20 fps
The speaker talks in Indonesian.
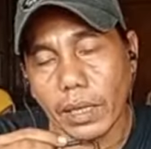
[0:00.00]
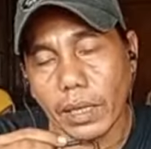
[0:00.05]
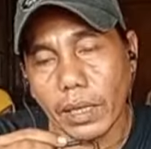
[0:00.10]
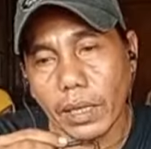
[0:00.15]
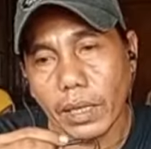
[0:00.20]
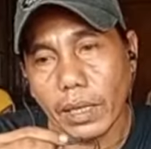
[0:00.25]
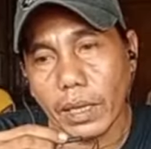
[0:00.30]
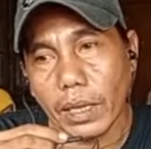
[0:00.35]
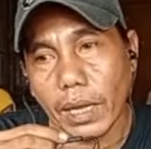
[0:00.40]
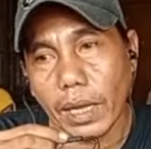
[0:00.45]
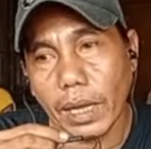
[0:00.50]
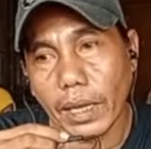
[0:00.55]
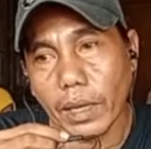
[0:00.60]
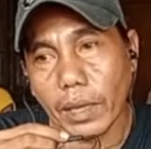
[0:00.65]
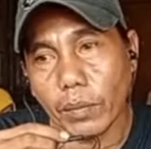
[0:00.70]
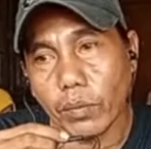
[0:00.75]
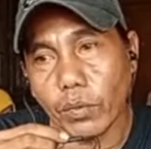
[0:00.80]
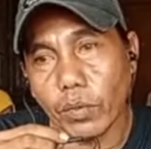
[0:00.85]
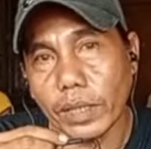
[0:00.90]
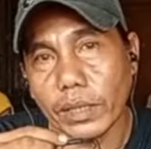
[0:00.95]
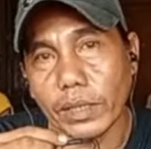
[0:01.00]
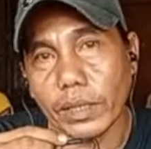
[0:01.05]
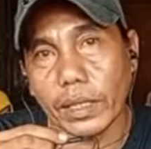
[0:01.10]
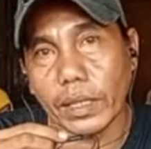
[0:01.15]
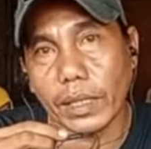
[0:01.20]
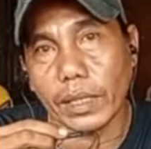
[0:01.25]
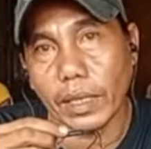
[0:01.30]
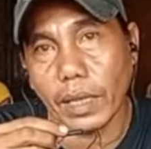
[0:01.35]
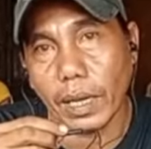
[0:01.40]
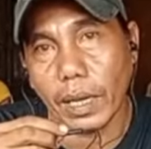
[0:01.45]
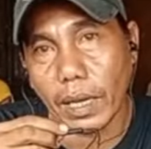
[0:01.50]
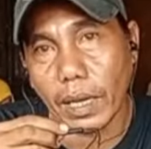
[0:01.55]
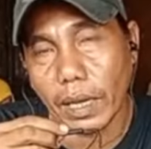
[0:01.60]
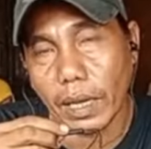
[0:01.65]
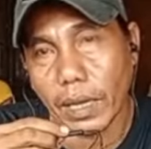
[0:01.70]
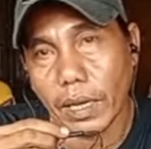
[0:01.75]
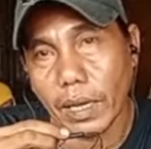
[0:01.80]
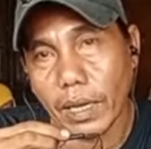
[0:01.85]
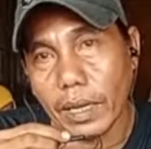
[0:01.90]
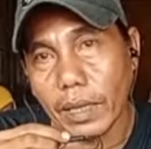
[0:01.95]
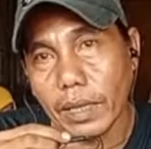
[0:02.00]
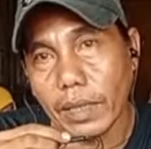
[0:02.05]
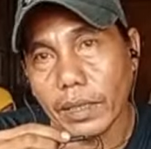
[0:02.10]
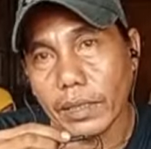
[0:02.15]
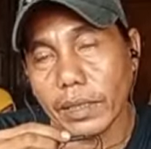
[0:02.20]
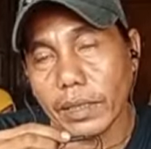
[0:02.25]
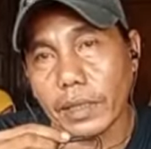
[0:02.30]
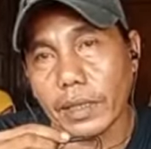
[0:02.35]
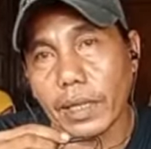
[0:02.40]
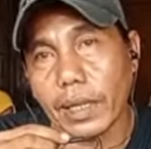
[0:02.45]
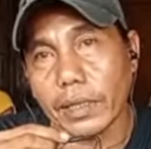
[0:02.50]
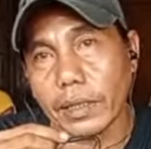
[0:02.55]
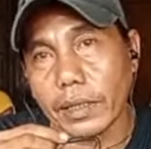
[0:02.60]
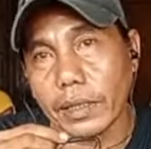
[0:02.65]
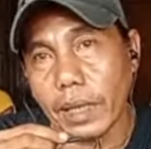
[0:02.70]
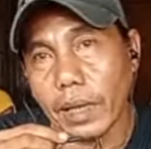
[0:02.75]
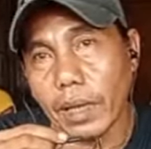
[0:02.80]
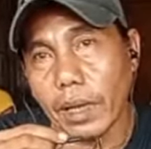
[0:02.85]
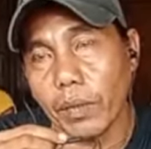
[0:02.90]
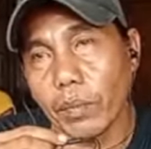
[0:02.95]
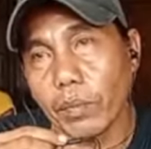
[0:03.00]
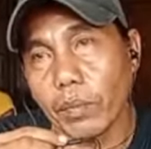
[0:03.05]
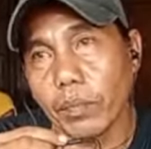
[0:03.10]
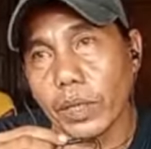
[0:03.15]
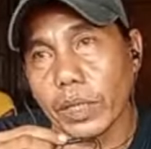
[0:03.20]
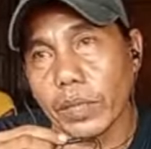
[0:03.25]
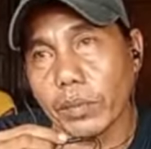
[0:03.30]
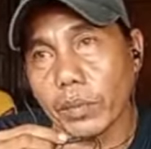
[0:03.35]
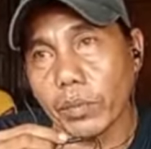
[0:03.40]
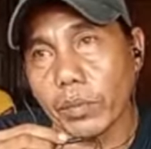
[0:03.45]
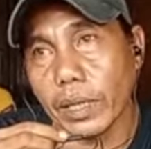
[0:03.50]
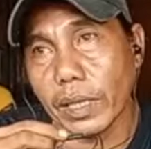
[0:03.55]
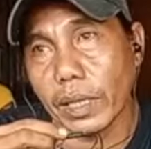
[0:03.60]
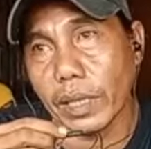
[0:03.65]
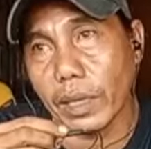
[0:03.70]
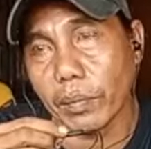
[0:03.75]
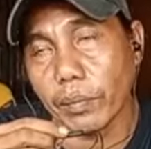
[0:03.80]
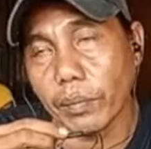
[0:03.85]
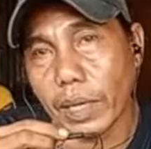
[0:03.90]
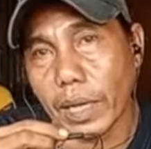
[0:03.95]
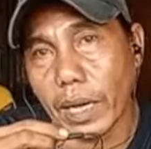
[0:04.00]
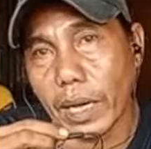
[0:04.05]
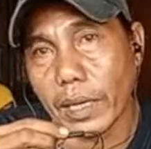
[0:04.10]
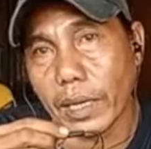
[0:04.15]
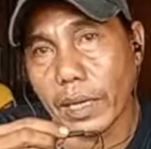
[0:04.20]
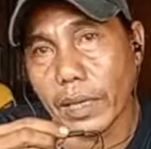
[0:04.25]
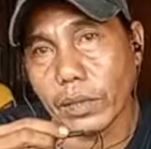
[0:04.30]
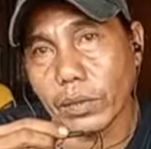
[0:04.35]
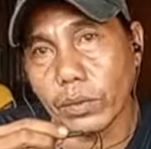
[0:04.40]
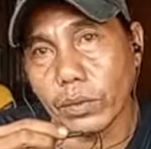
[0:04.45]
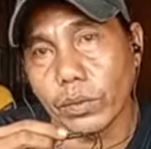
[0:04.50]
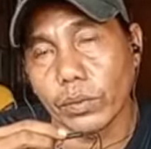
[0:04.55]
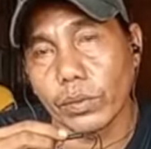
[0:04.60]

lahir bulan 3. Ternyata pas pemilihan pilkada itu